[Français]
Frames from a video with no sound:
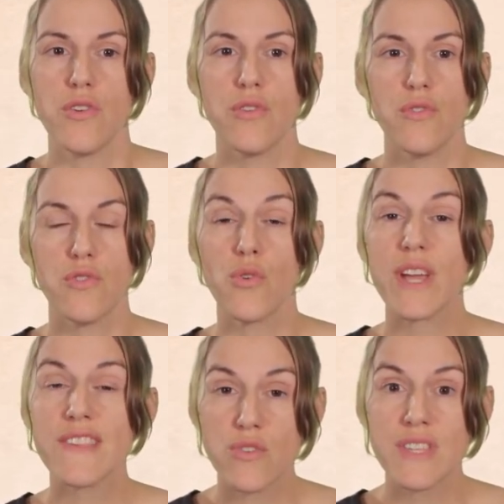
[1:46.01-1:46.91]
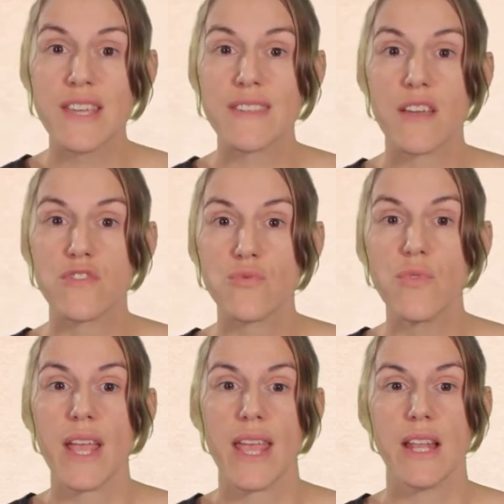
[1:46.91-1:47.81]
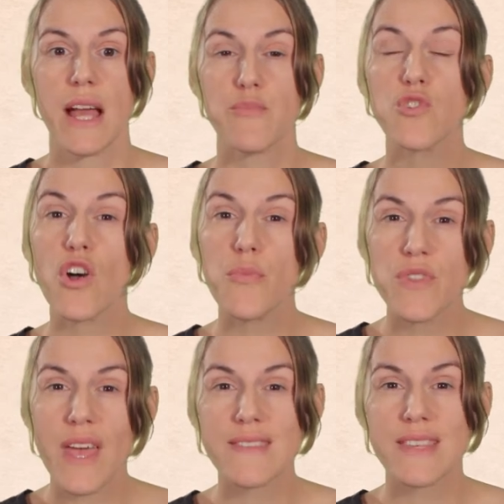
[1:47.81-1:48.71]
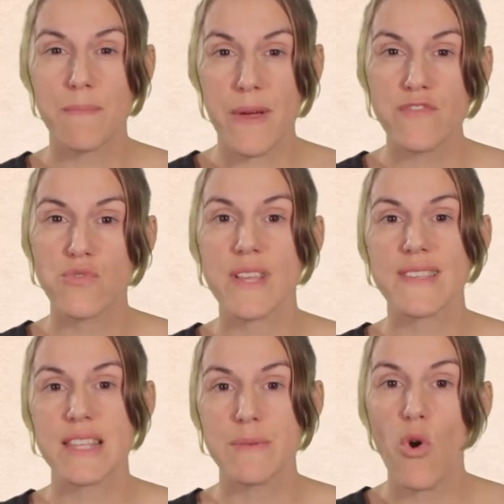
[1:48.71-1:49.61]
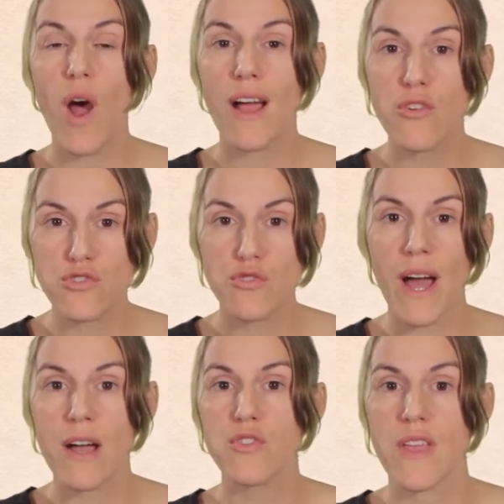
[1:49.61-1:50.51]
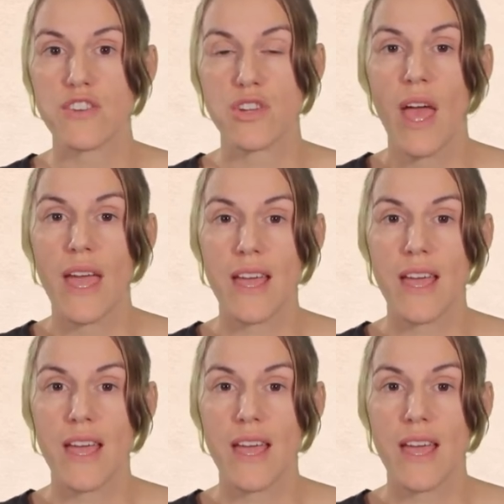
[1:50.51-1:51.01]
le, risque d'extinction est la plus grande menace qui pèse sur les animaux à cause du braconnage,